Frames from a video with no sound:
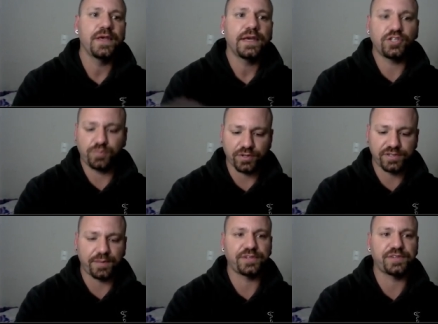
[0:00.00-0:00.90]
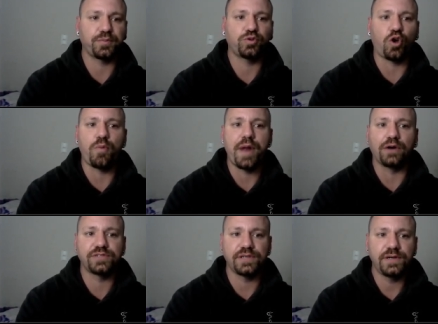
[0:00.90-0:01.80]
A gente pode usar, por exemplo, o Tor
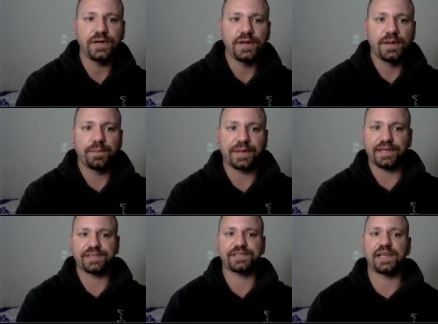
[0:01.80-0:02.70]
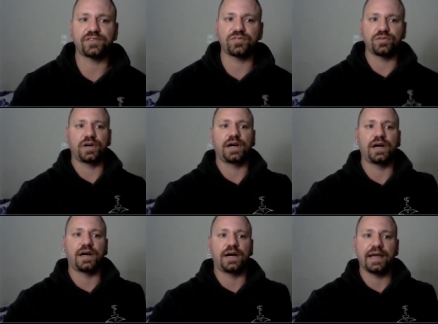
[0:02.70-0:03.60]
Browser para ter acesso
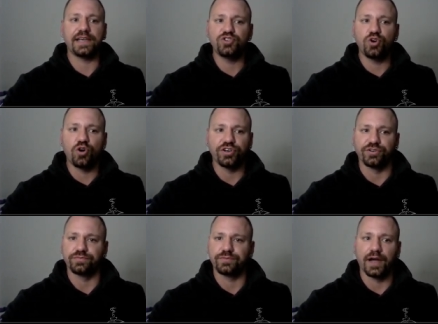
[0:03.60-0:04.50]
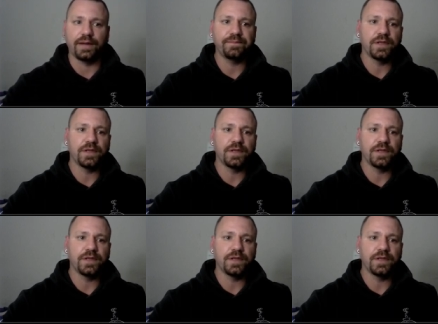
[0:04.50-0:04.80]
à rede Onion, tá?